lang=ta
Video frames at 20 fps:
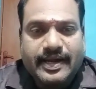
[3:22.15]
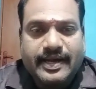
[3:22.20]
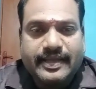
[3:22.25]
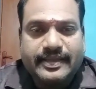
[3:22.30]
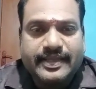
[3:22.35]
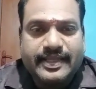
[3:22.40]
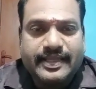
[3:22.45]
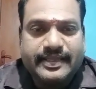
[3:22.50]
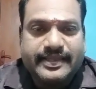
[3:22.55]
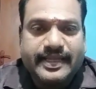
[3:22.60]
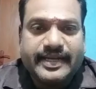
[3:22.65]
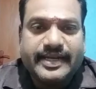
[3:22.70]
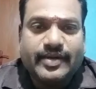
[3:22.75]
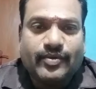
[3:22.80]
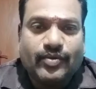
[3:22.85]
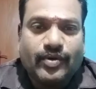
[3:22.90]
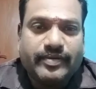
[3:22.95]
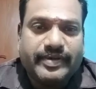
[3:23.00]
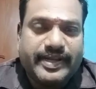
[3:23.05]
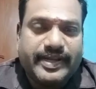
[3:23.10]
அந்த தண்ணி
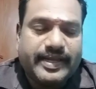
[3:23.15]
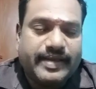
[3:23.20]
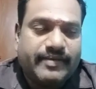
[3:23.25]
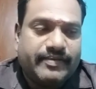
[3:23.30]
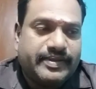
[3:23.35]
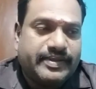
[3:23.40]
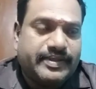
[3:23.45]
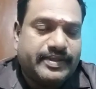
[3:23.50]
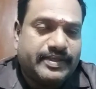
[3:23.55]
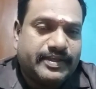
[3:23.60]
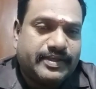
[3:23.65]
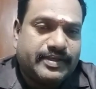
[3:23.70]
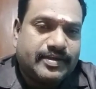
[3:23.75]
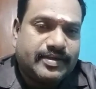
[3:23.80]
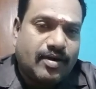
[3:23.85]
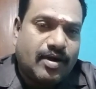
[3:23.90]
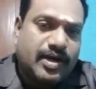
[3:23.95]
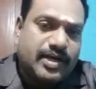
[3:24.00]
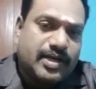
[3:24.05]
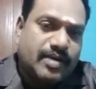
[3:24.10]
குழுவையை வந்து
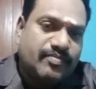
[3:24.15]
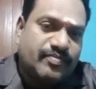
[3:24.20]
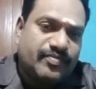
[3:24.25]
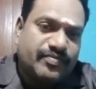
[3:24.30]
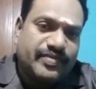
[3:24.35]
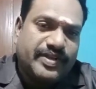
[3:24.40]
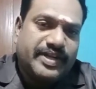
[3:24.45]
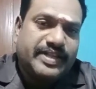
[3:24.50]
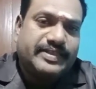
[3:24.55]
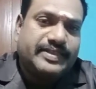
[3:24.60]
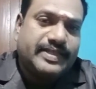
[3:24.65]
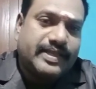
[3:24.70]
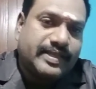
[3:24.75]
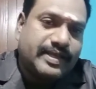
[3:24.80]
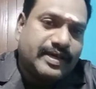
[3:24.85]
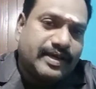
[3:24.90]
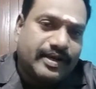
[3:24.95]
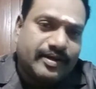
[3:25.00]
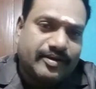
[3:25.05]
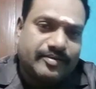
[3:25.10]
காகம்
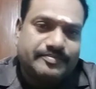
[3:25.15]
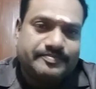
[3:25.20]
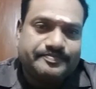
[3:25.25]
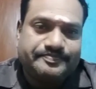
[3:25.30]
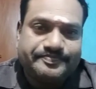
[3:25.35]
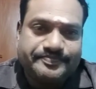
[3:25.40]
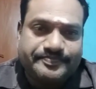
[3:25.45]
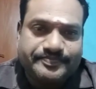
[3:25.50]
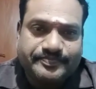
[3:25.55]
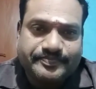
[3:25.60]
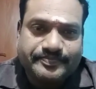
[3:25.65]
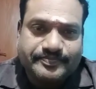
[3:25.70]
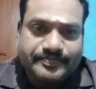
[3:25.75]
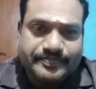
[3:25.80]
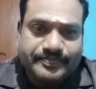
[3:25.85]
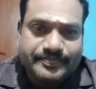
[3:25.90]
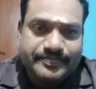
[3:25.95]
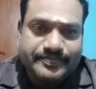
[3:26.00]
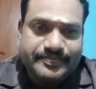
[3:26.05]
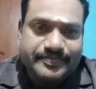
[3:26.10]
விரித்ததால்
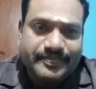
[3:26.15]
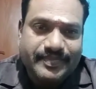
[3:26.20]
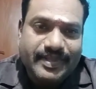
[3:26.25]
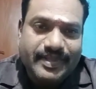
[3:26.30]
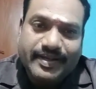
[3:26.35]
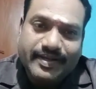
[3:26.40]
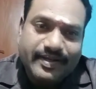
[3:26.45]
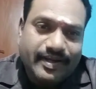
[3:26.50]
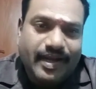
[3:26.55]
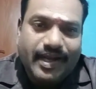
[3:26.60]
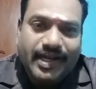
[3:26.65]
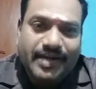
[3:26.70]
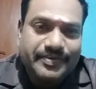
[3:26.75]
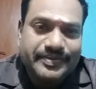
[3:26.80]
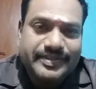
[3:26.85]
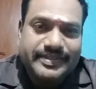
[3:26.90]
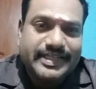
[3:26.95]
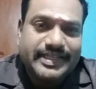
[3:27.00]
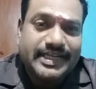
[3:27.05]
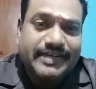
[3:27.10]
காகம்
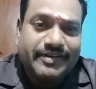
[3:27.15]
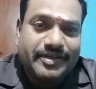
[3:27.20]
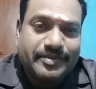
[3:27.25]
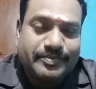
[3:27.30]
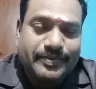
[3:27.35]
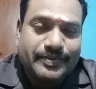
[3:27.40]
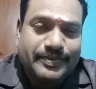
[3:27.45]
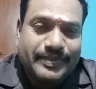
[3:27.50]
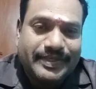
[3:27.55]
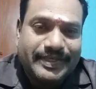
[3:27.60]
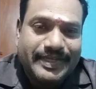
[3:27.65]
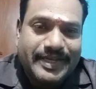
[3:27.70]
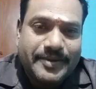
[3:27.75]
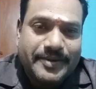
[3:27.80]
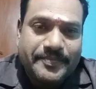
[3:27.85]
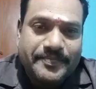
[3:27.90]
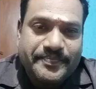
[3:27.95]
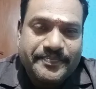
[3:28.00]
வந்து தள்ளிவிட்டு போகுது இல்லையா